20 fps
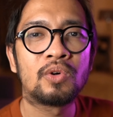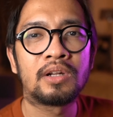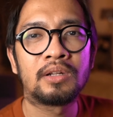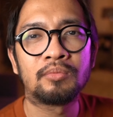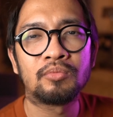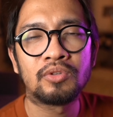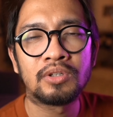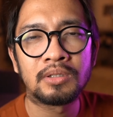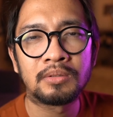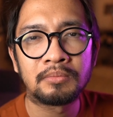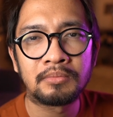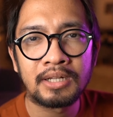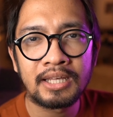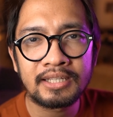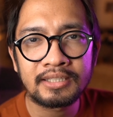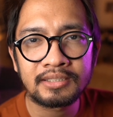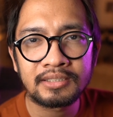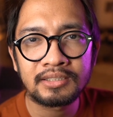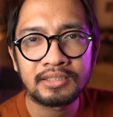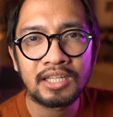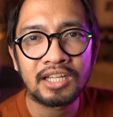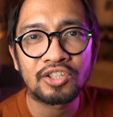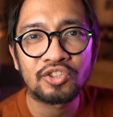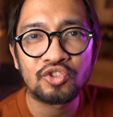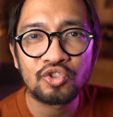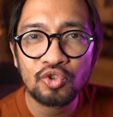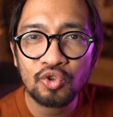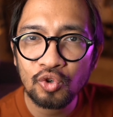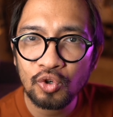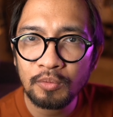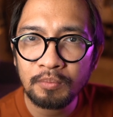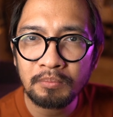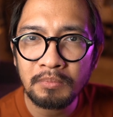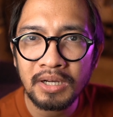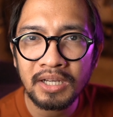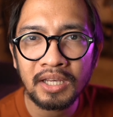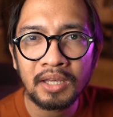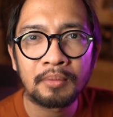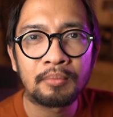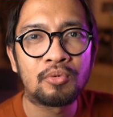2016 yang cukup
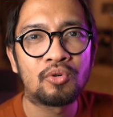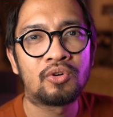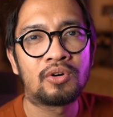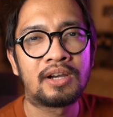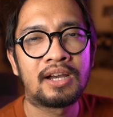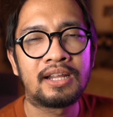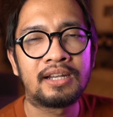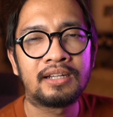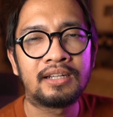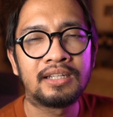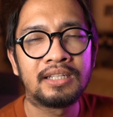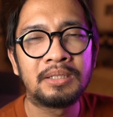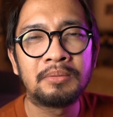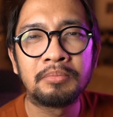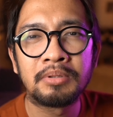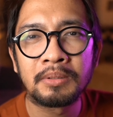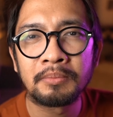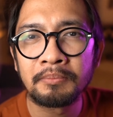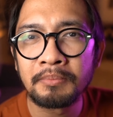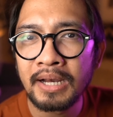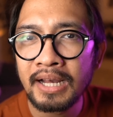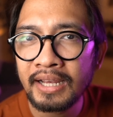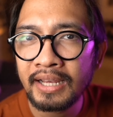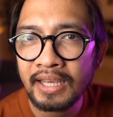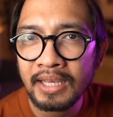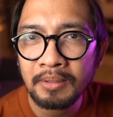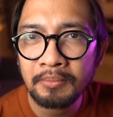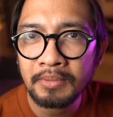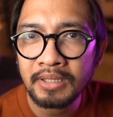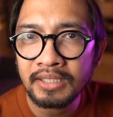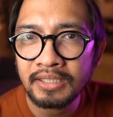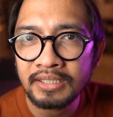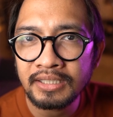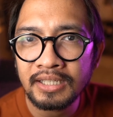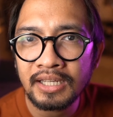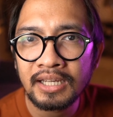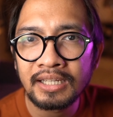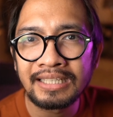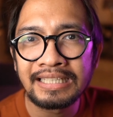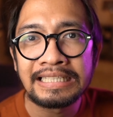menghebohkan di berbagai
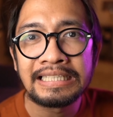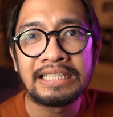media di